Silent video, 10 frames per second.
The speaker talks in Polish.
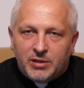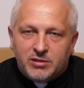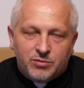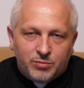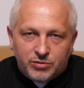
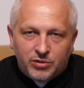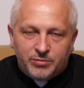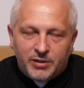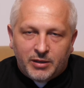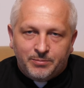bardzo
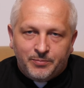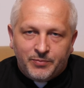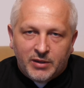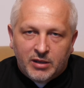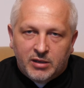podobna.
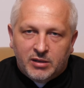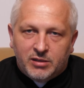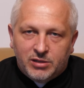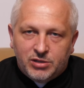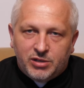
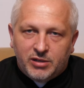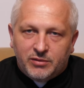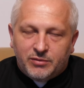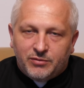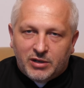I
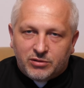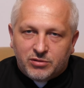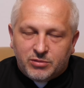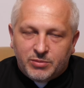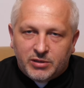dzisiaj warto
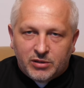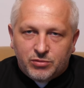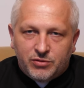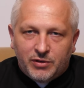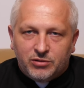sobie tak
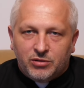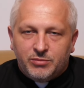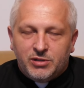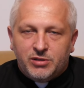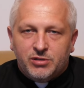
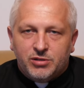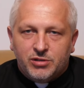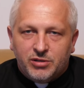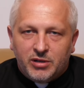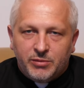uświadomić, że
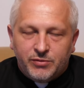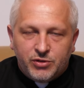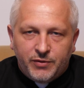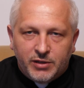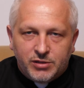żyjemy w
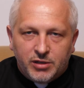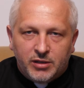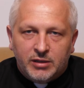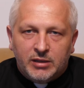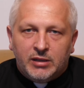
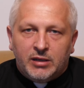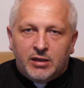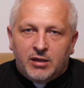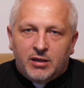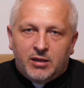świecie,
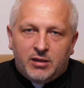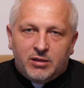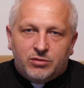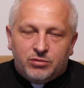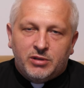
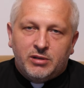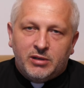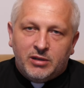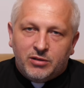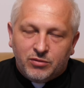który
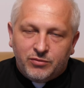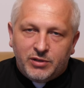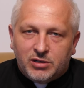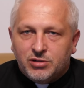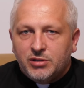
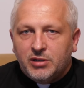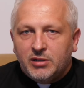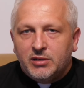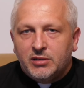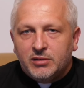również
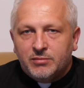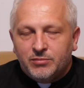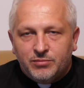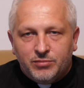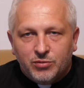
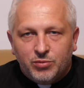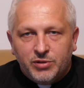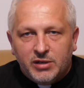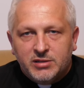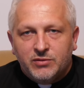
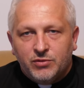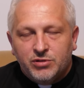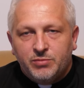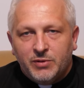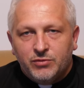próbuje
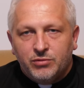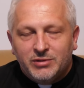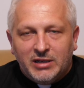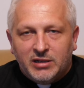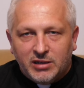stworzyć pewną
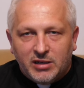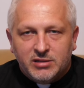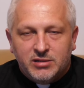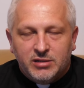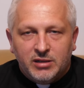
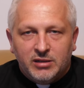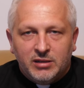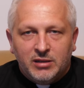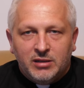narrację,